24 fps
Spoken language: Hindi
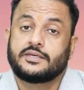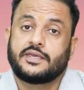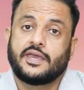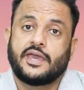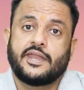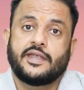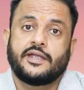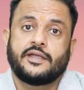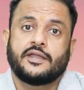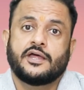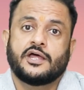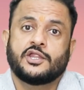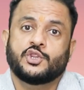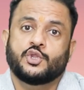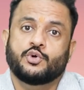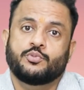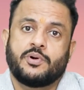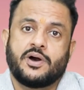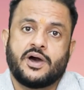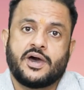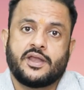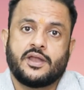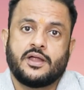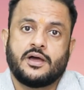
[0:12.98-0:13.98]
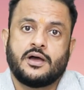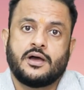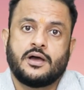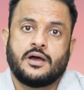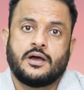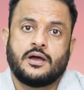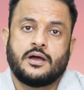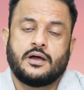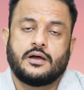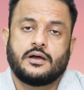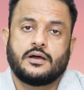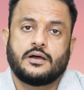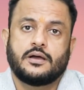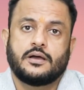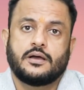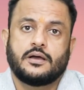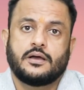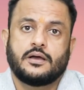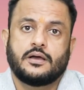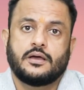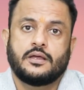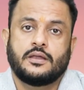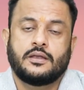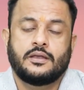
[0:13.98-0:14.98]
कनाडा दोबारा
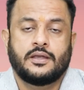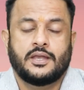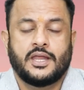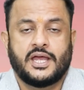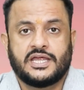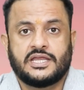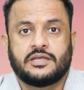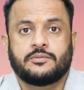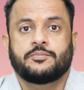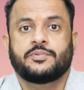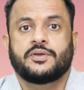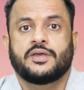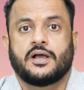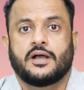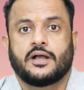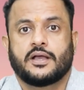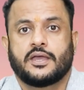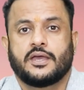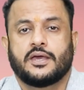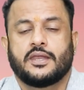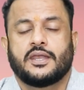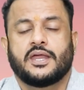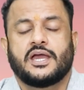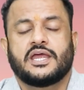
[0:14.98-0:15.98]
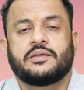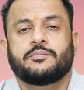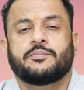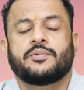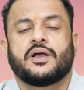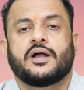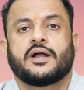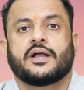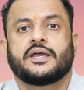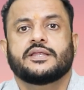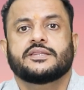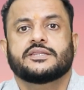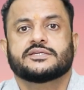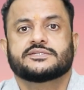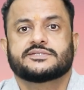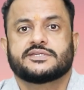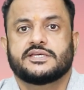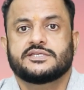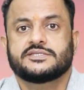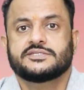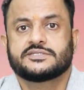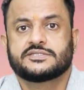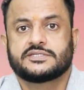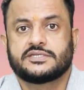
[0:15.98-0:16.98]
लाइन पे आ गया लाइन पे आ गया इन द
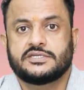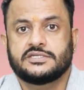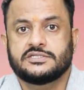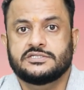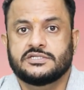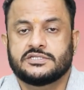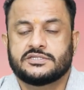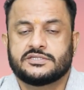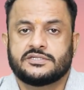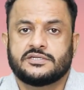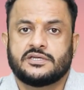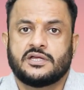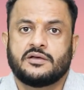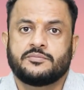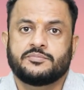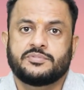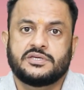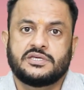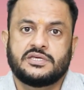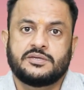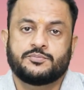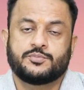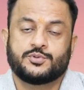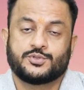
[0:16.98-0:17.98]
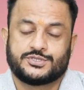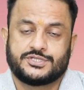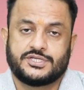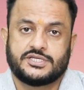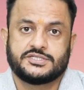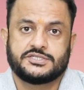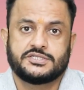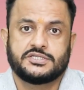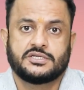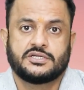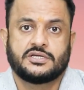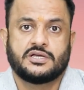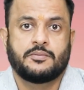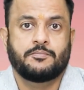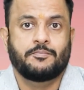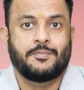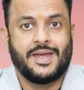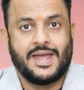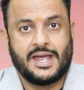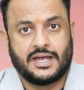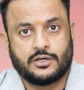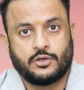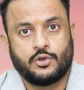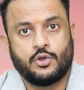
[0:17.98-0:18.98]
सेंस कि जितना भी प्रोसेसिंग का
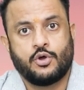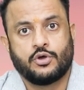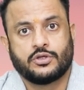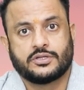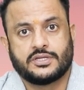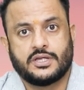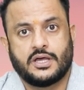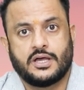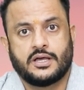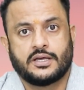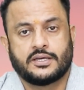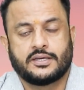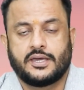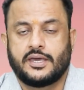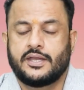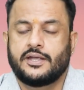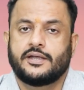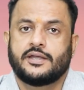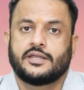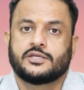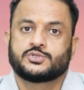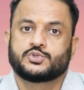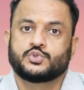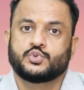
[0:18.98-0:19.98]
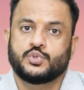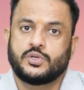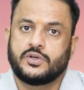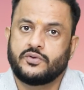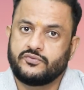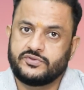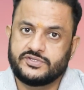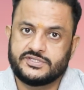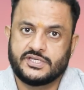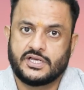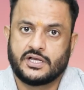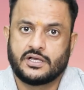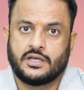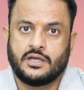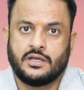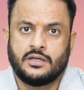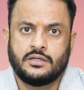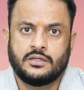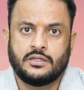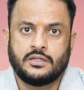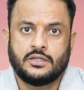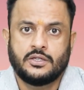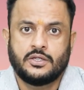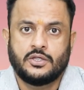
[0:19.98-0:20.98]
बैकलॉग था कनाडा स्टूडेंट वीज़ा का
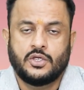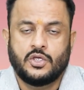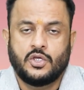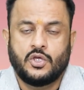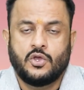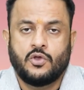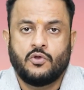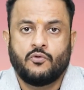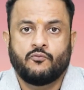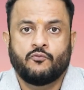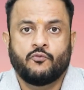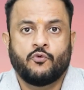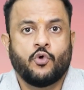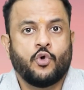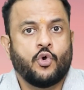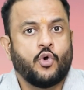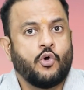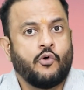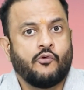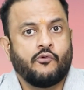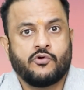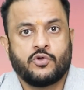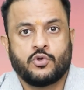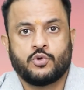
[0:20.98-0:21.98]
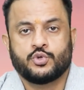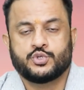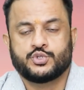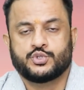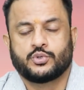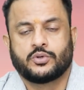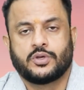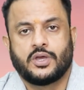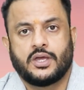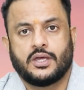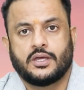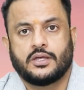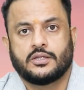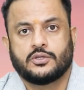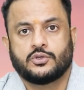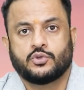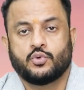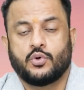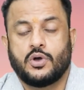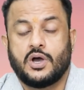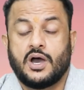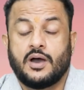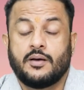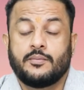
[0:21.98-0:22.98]
वो ओवर हो चुका है
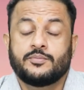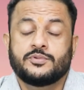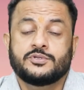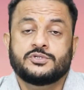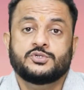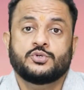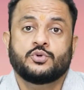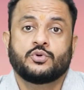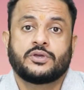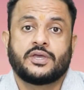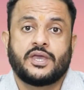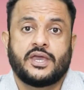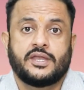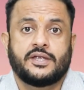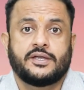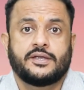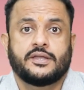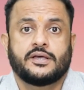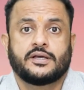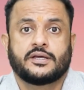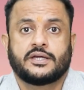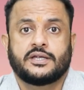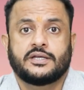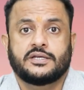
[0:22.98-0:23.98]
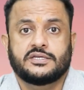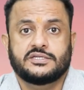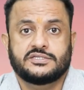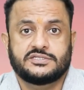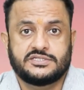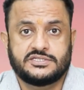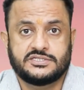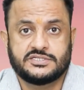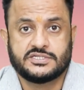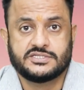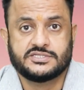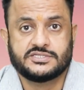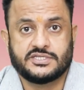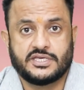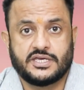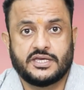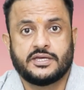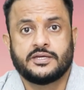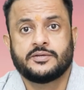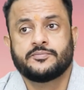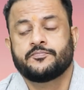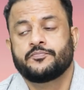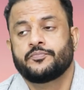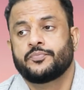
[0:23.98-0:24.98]
तो अब जो कनाडा के डिसीजंस
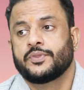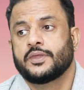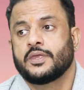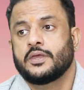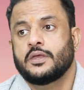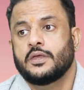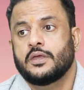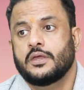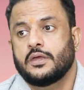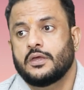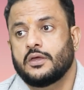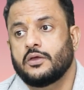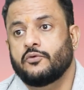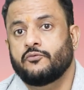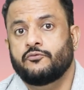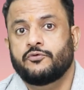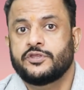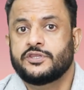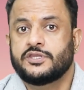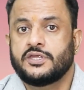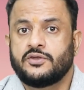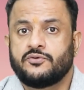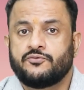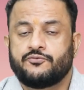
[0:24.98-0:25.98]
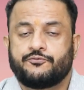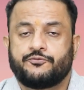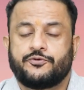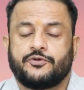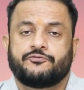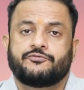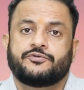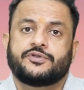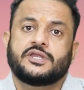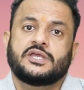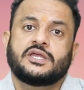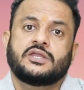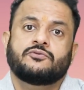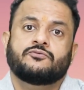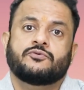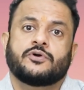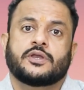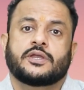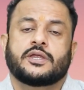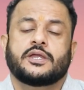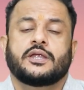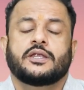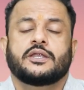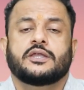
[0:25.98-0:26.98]
हैं विद इन फिफ्टीन
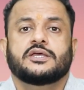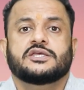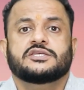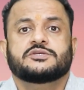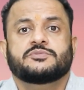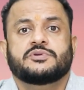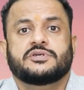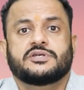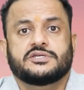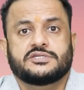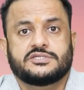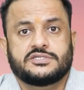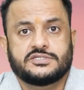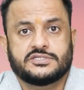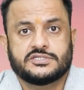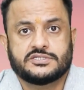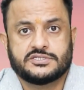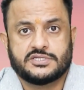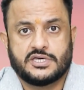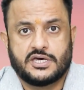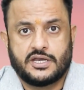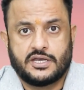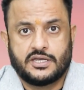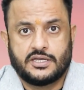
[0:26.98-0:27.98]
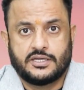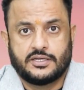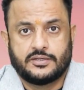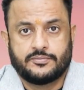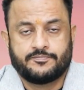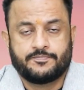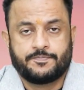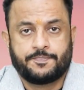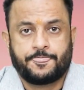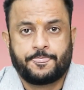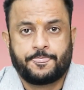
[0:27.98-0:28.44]
वर्किंग डेज में डिसीजंस आ रहे हैं